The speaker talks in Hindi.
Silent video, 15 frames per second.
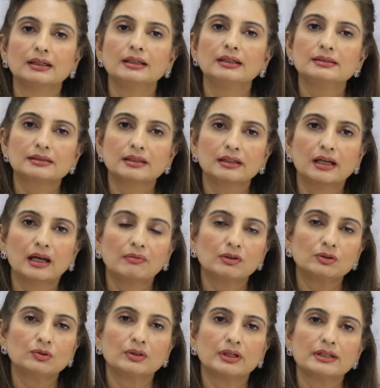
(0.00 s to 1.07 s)
इसके अलावा
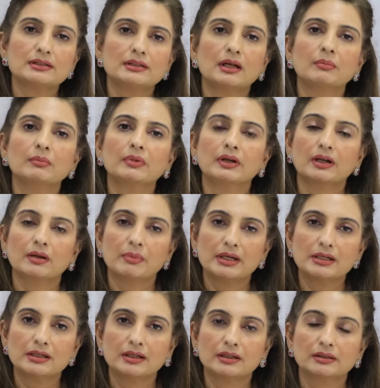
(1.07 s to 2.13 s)
जो टेस्ट हम
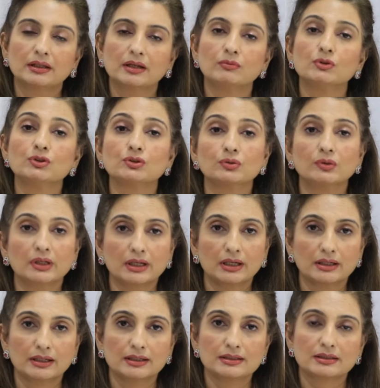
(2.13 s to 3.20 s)
रिकमेंड करते हैं वो शुगर
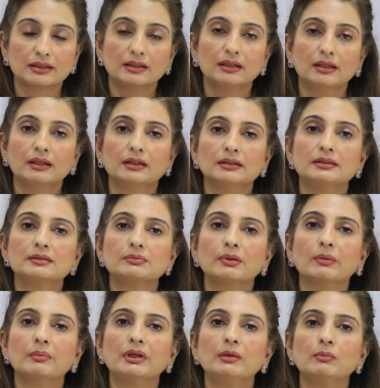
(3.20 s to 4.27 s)
का टेस्ट है
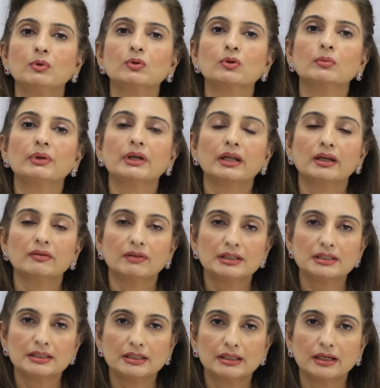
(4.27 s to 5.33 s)
जिसमें हम हीमोग्लोबिन ए
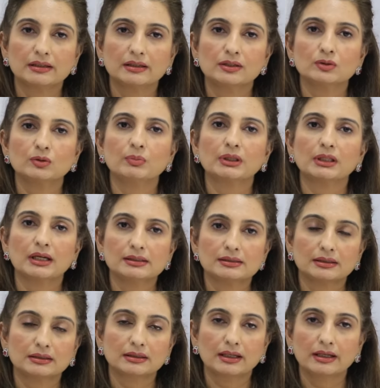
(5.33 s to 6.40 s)
वन सी कहते हैं जो बता
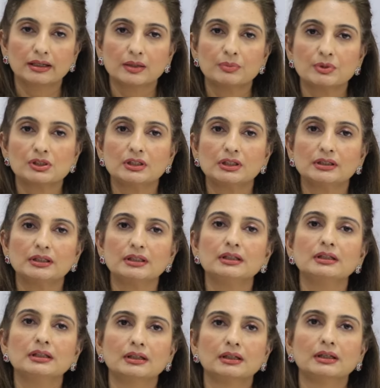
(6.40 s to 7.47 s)
सकता है कि पिछले
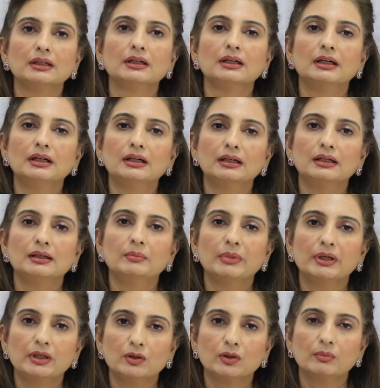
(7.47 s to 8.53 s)
तीन
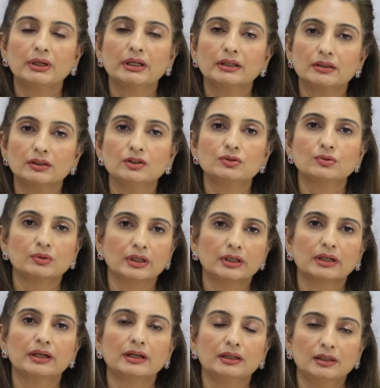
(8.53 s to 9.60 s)
महीनों में कितनी शुगर
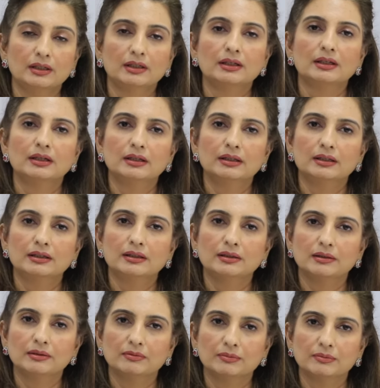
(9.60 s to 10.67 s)

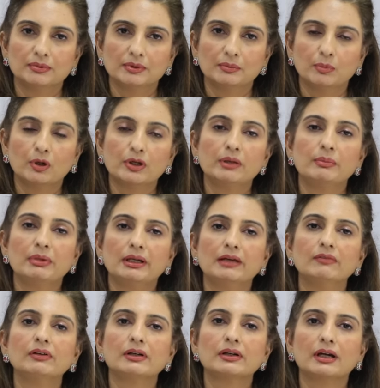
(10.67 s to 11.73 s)
का बॉडी में
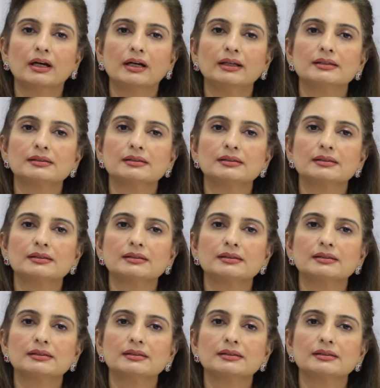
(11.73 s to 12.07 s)
लेवल रहा है